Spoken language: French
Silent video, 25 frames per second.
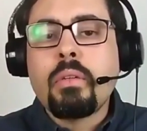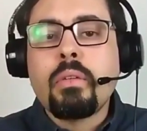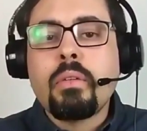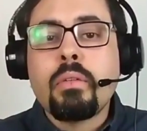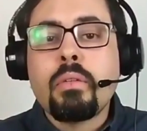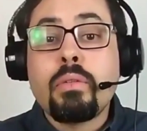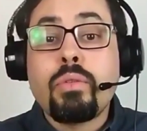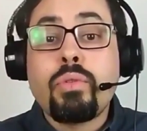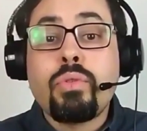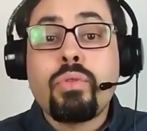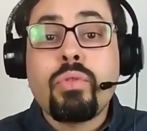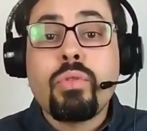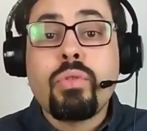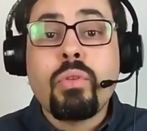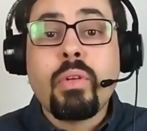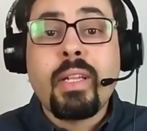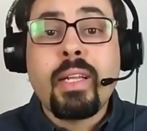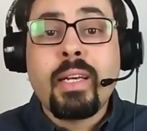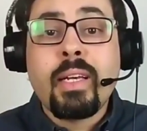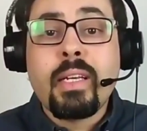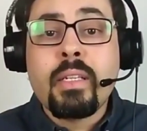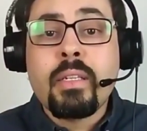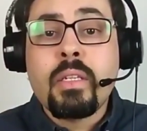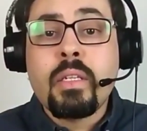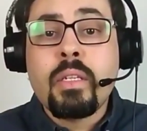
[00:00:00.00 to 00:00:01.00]
sur
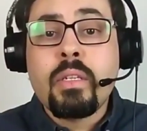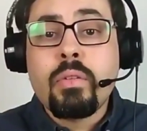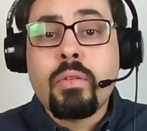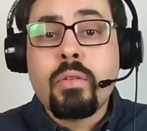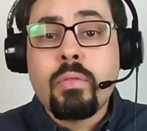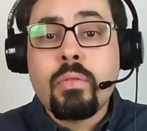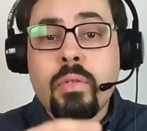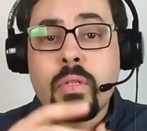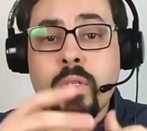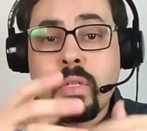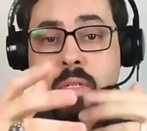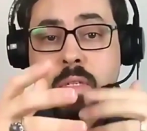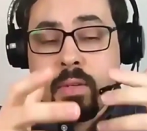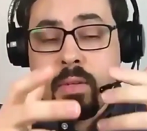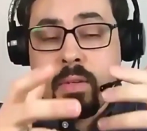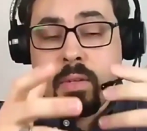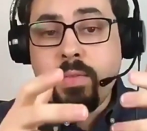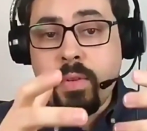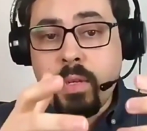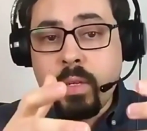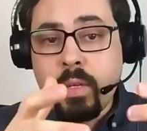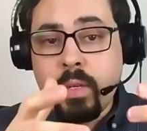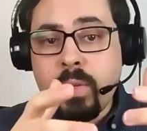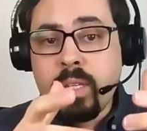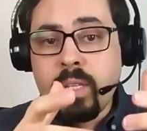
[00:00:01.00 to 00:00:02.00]
la résistance, des
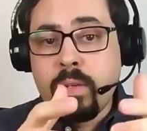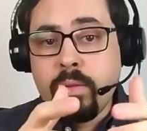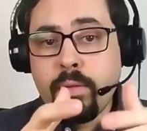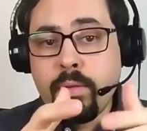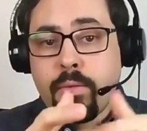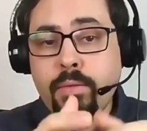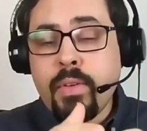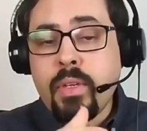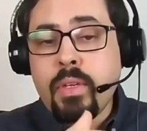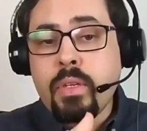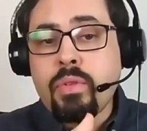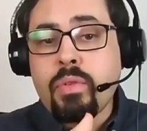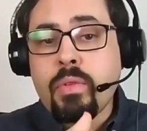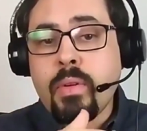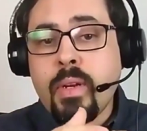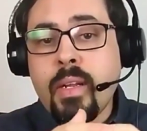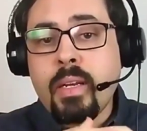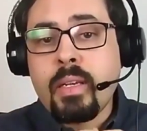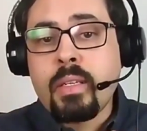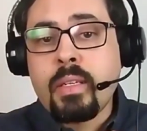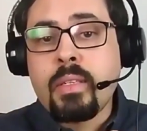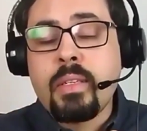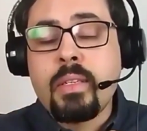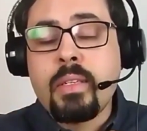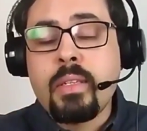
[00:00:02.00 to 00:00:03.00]
effets bénéfiques sur
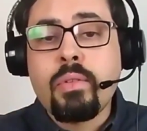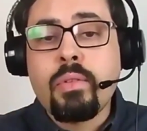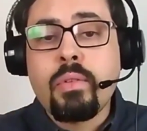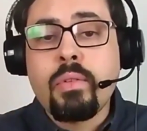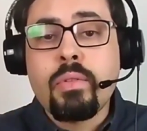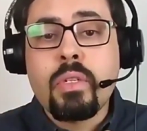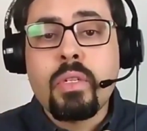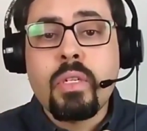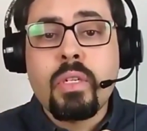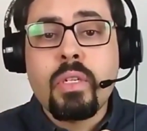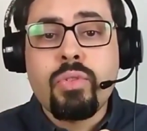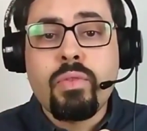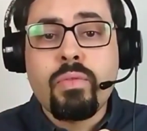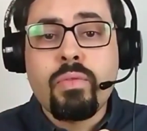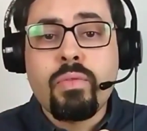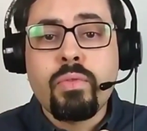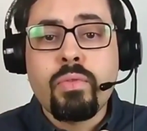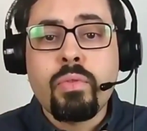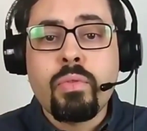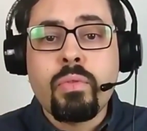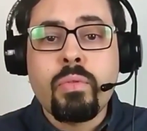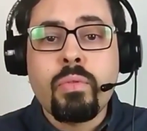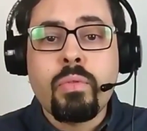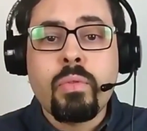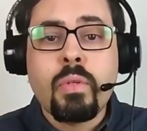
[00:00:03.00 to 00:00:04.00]
la résistance des
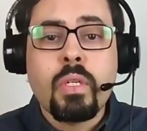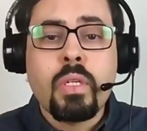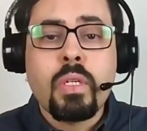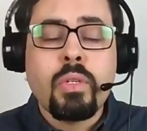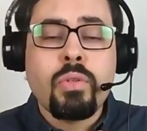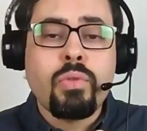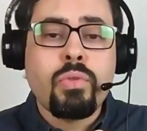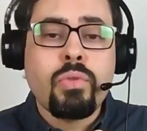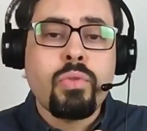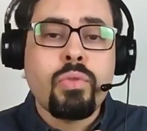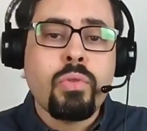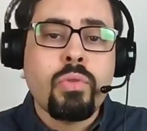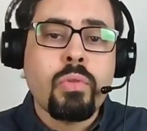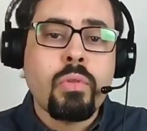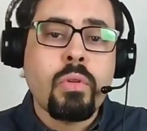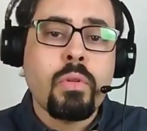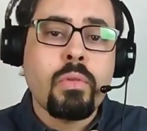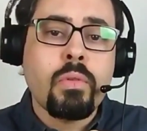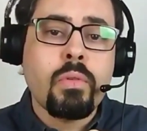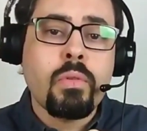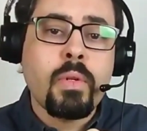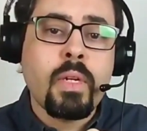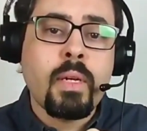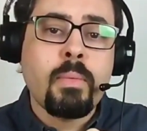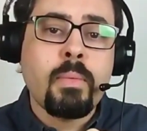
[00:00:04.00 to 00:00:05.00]
cheveux et sur
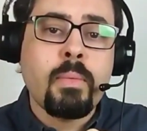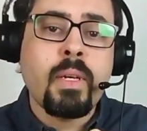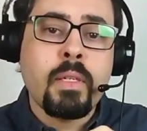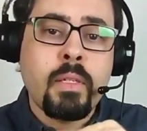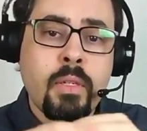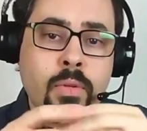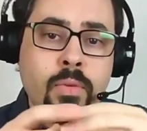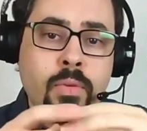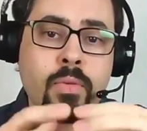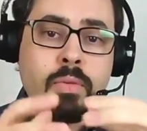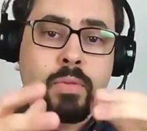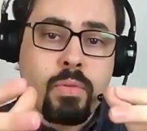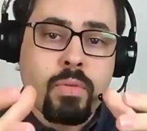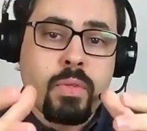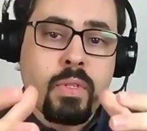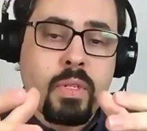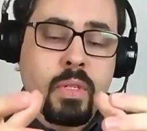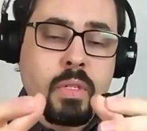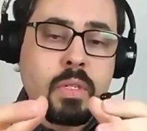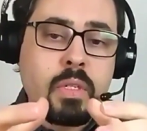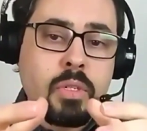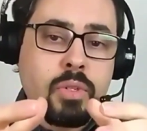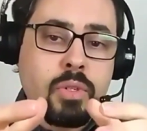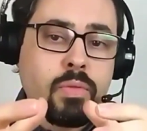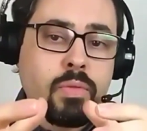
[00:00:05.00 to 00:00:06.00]
la brillance
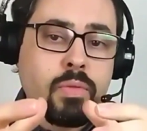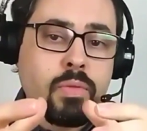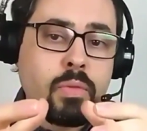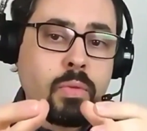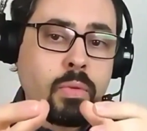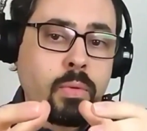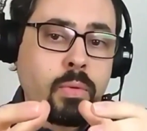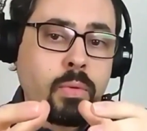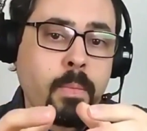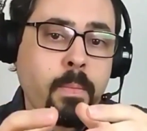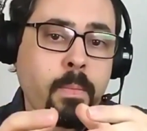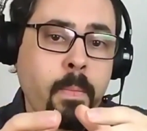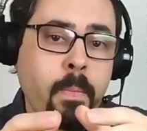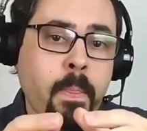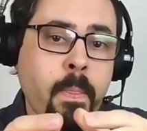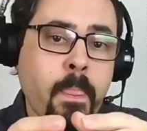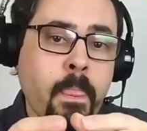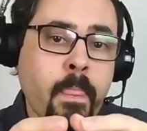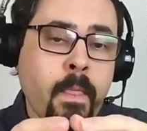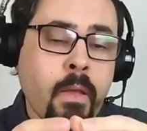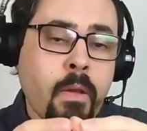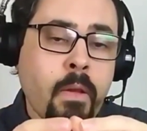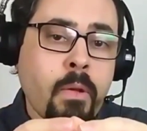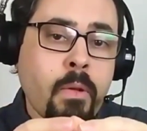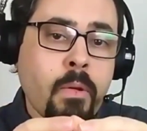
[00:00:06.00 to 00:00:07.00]
aussi des cheveux.
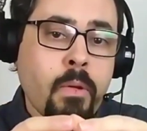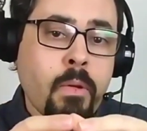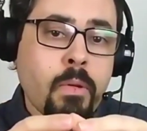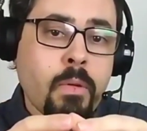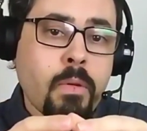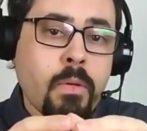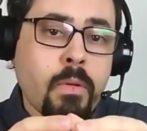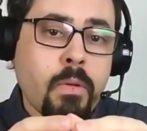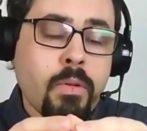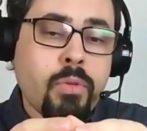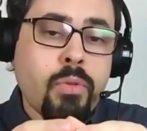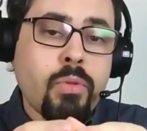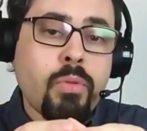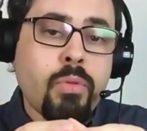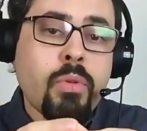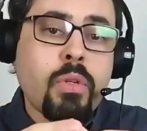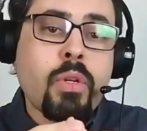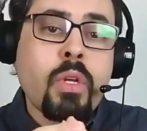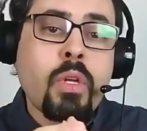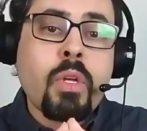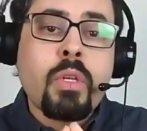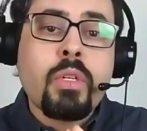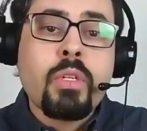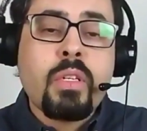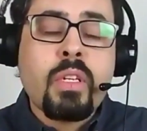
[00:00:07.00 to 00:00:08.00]
Euh, donc
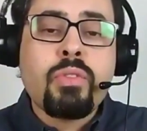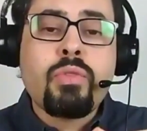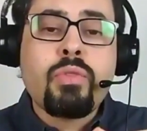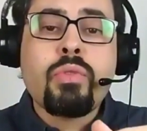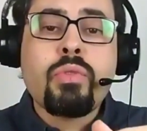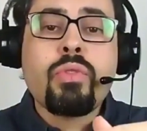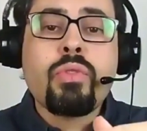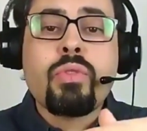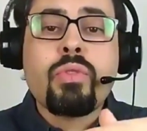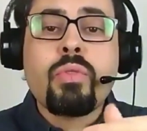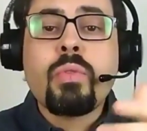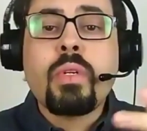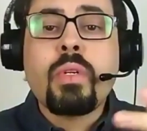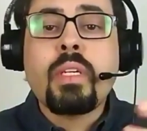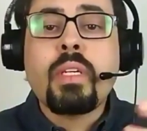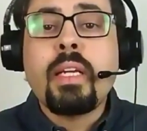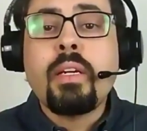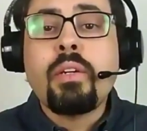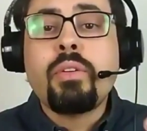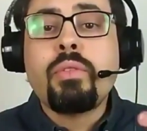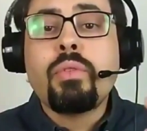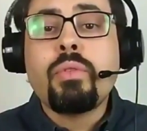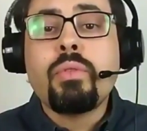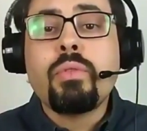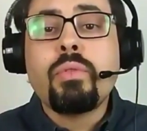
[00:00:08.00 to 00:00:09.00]
ça, ce sont
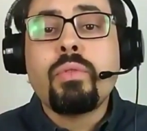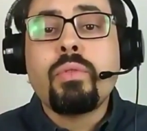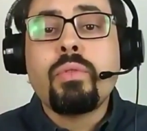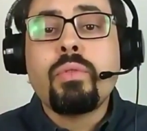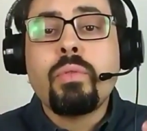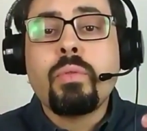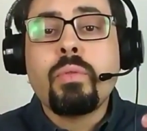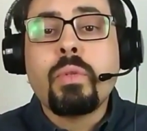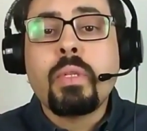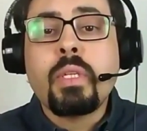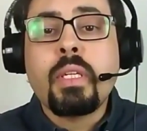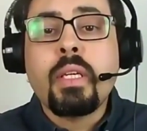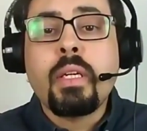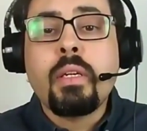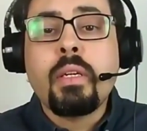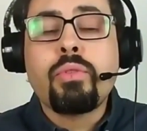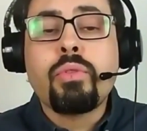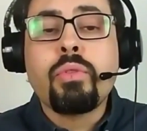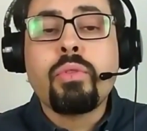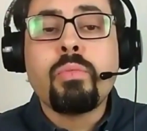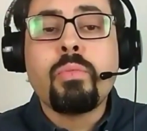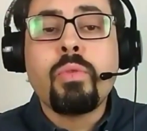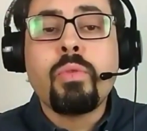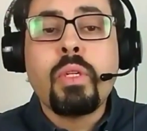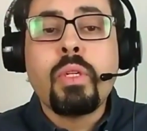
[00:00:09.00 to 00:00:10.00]
quelques,
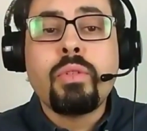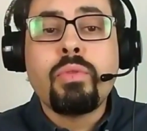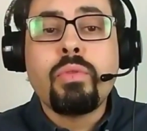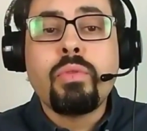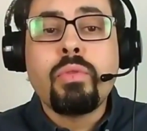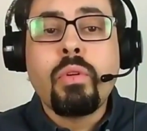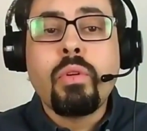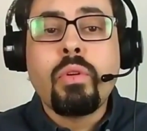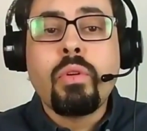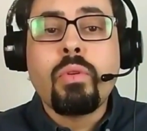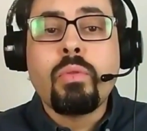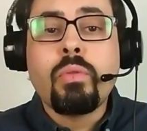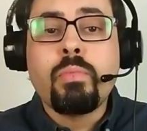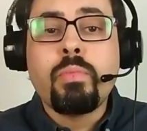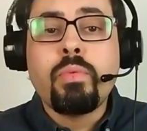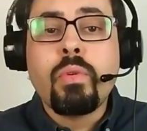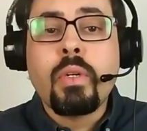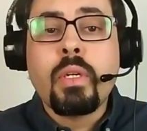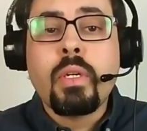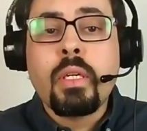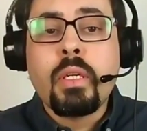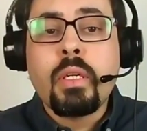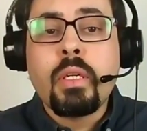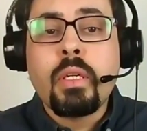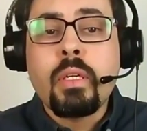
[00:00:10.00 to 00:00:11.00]
quelques molécules qu'on
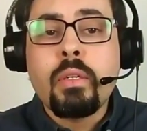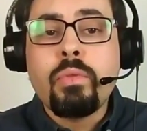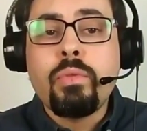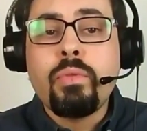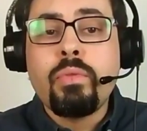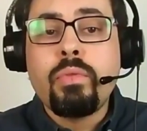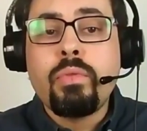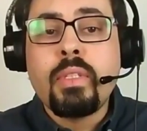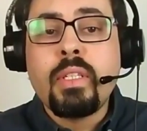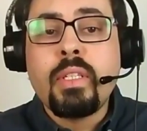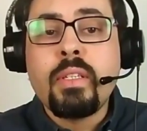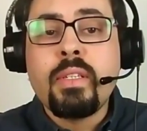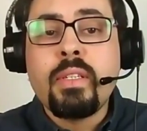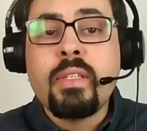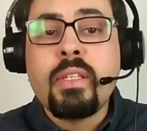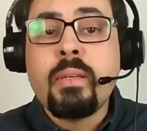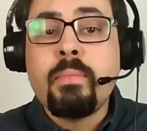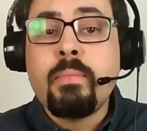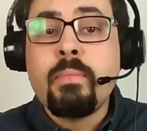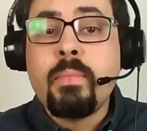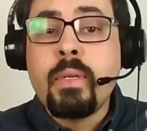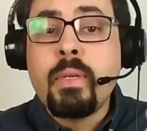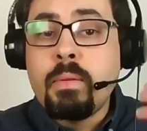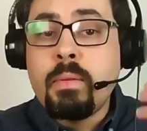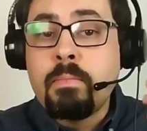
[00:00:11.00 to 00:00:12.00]
pourrait
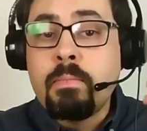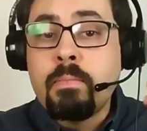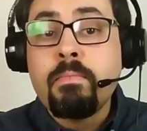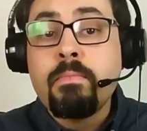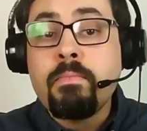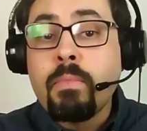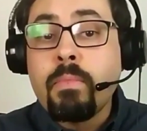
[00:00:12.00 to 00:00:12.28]
utiliser, mais